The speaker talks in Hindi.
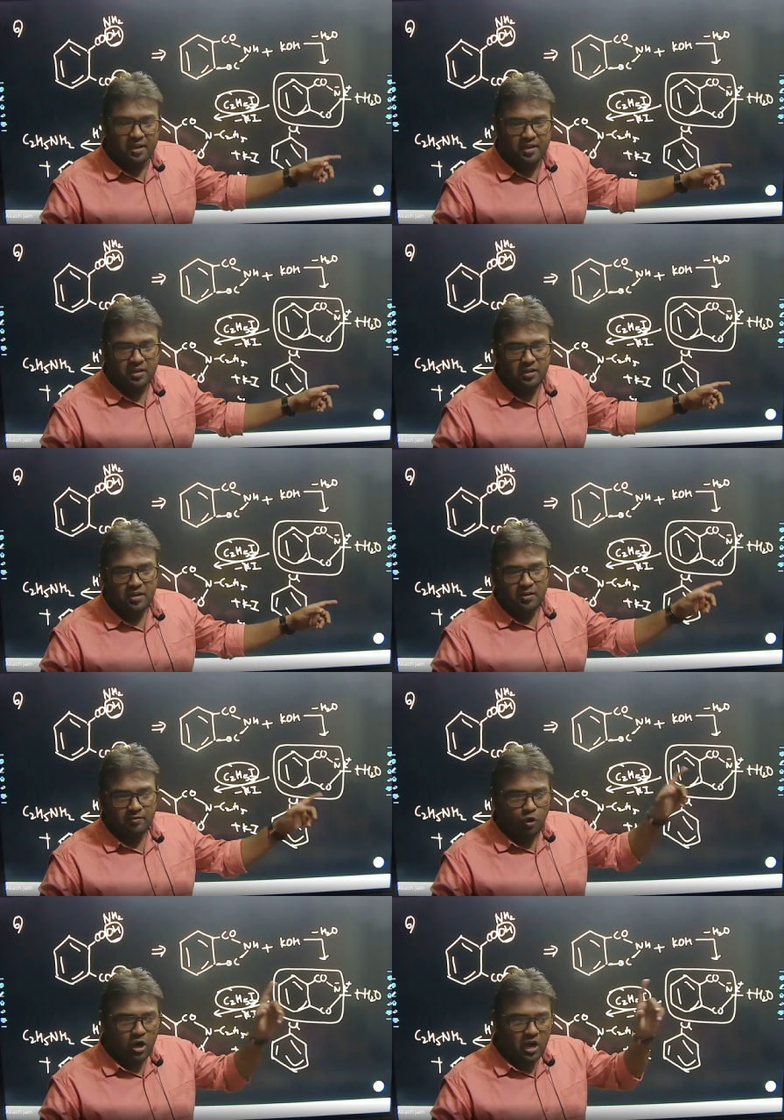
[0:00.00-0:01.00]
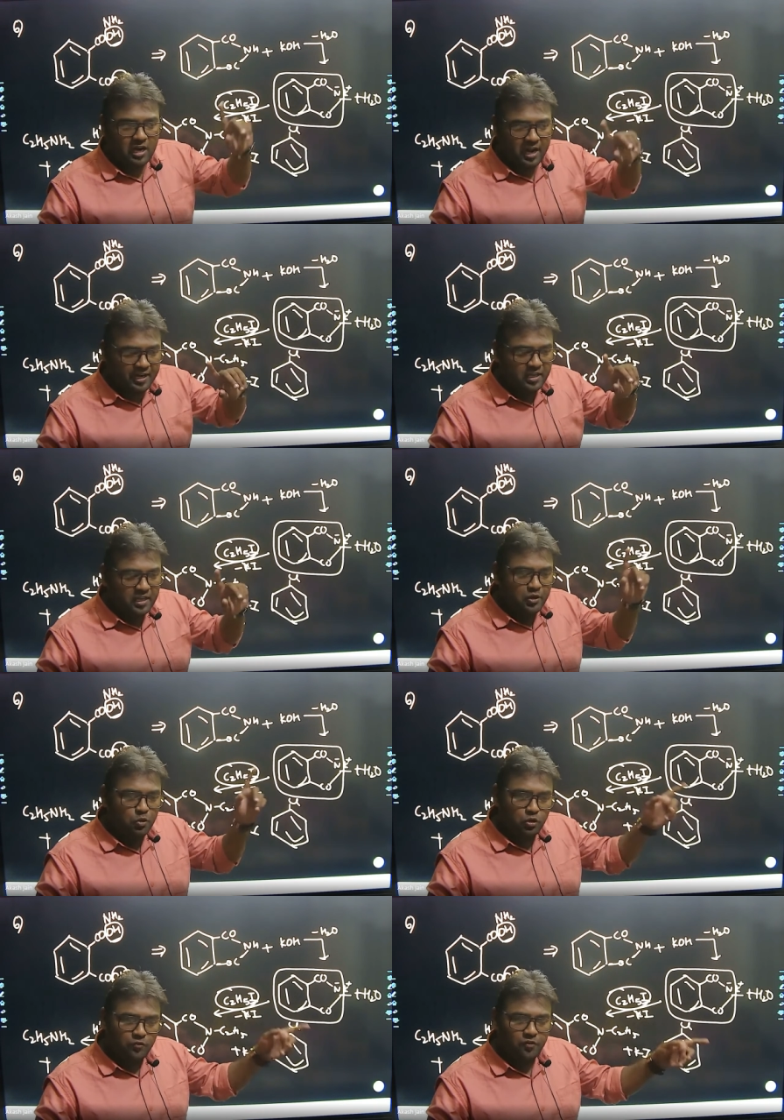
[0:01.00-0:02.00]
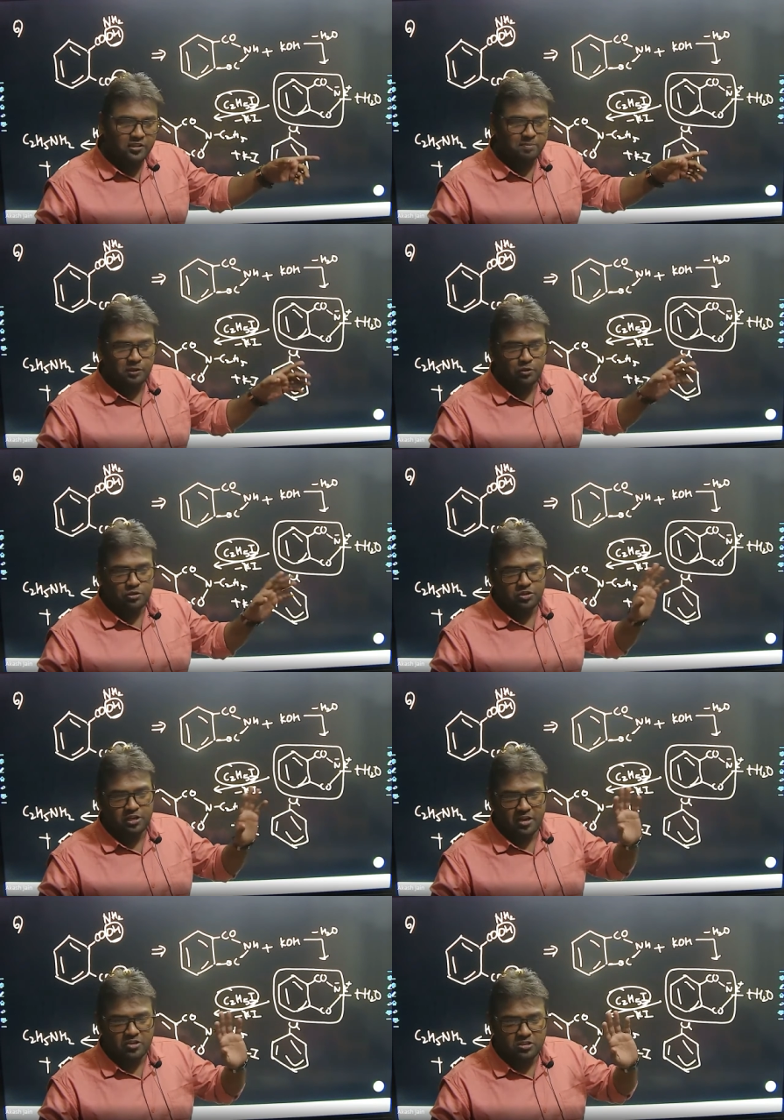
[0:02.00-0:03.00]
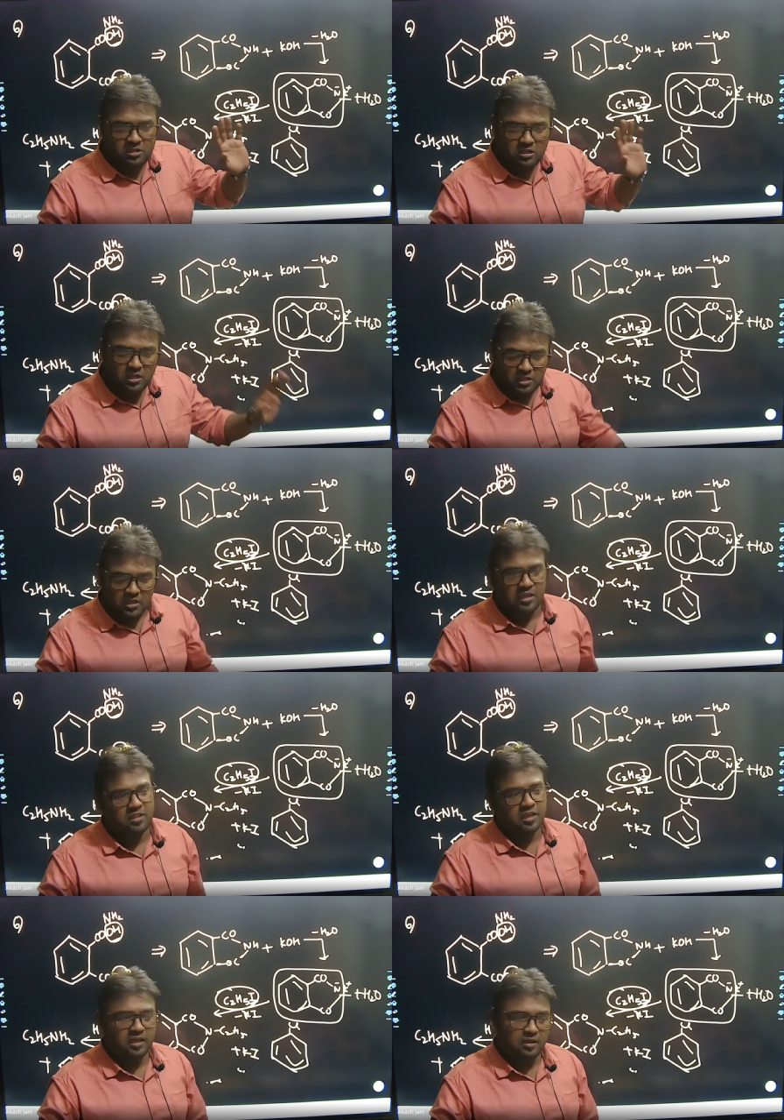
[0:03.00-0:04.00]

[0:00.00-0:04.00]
ना वो हालाइड ही न्यूक्लियोफिलिक रिएक्शन नहीं देगा